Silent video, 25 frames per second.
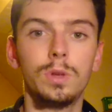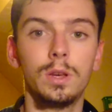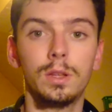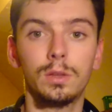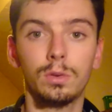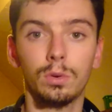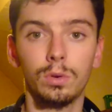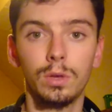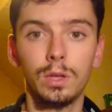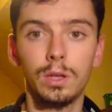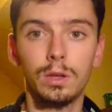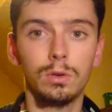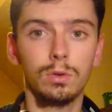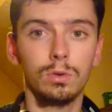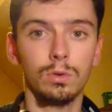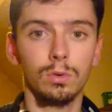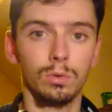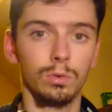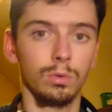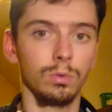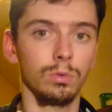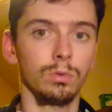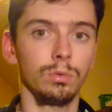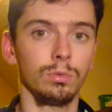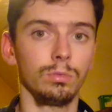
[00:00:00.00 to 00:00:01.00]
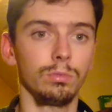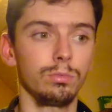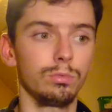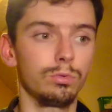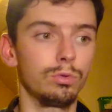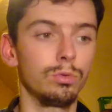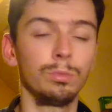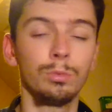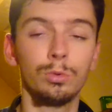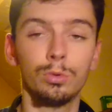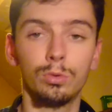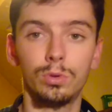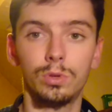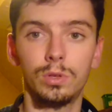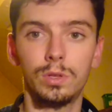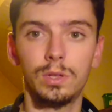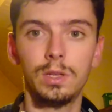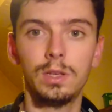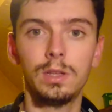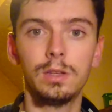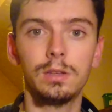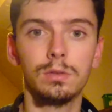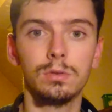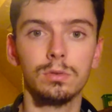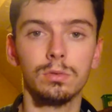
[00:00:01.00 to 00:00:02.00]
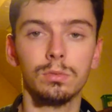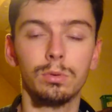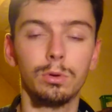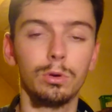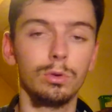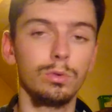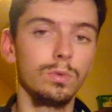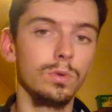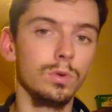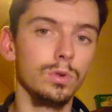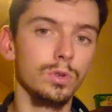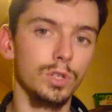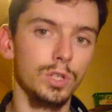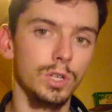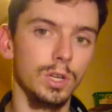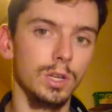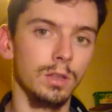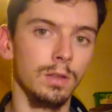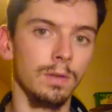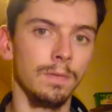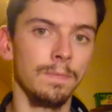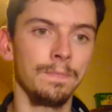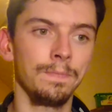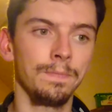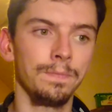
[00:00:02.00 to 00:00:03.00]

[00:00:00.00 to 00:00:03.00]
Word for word: électroniques que tout le monde utilise sont produits en Chine.